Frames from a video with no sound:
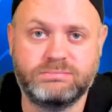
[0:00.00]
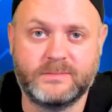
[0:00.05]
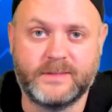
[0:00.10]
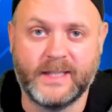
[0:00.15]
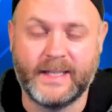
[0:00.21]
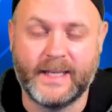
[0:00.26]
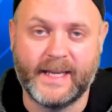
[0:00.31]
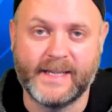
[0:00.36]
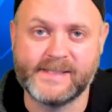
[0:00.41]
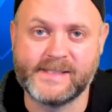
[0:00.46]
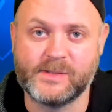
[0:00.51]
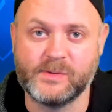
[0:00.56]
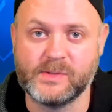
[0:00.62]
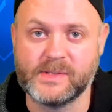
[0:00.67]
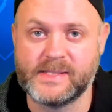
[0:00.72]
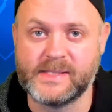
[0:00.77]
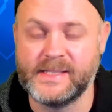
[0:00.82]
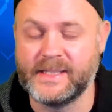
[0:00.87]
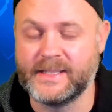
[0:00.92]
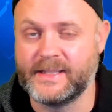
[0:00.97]
die lässt
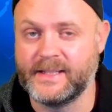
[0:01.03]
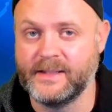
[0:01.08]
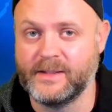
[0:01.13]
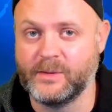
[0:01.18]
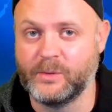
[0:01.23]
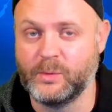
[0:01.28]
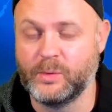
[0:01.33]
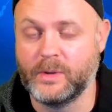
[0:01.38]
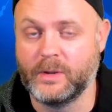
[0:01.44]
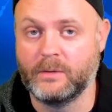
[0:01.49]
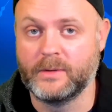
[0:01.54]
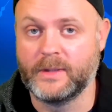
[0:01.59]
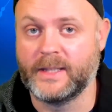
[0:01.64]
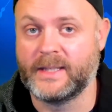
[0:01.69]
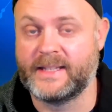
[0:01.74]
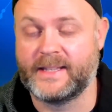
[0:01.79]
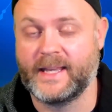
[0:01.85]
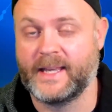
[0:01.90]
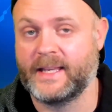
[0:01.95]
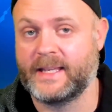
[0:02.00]
uns nicht in Ruhe und ich
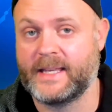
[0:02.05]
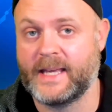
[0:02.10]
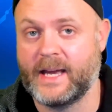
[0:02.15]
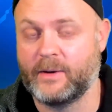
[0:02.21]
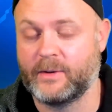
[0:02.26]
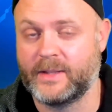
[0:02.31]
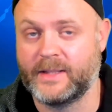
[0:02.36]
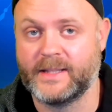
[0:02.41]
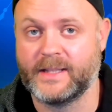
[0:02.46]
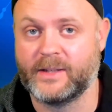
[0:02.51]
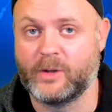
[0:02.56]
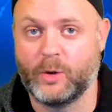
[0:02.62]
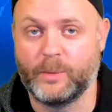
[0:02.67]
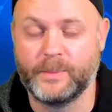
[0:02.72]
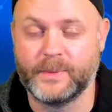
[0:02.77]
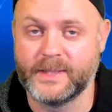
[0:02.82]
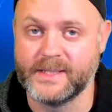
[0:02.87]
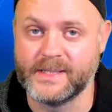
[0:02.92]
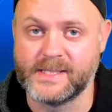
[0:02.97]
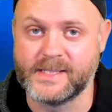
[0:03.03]
denke auch in den
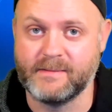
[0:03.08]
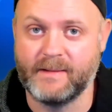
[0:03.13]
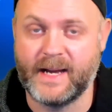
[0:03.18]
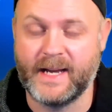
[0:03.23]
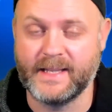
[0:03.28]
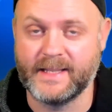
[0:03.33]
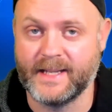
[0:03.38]
kommenden zwei,